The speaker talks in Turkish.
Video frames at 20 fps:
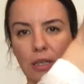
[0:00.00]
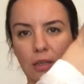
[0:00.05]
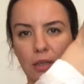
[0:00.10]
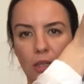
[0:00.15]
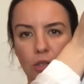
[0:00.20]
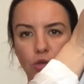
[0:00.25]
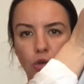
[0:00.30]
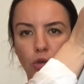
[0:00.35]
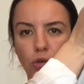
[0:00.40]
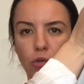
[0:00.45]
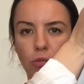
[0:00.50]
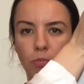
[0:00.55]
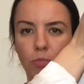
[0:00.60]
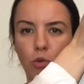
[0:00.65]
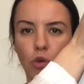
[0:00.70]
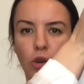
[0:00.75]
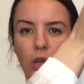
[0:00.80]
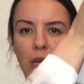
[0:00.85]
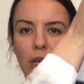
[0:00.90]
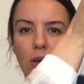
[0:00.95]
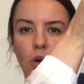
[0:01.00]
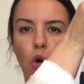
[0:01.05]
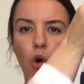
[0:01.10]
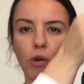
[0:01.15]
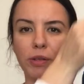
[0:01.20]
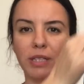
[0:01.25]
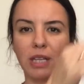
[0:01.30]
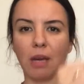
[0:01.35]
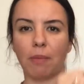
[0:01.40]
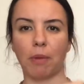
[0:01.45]
çok böyle
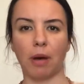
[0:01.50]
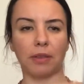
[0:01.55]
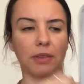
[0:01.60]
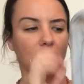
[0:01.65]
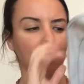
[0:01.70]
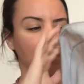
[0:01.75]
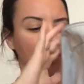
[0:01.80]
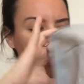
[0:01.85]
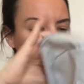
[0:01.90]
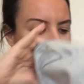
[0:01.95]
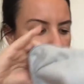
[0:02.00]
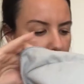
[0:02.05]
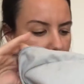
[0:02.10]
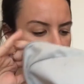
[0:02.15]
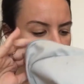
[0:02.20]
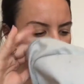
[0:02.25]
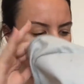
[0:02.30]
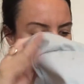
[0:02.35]
ortaya battı bir çanta.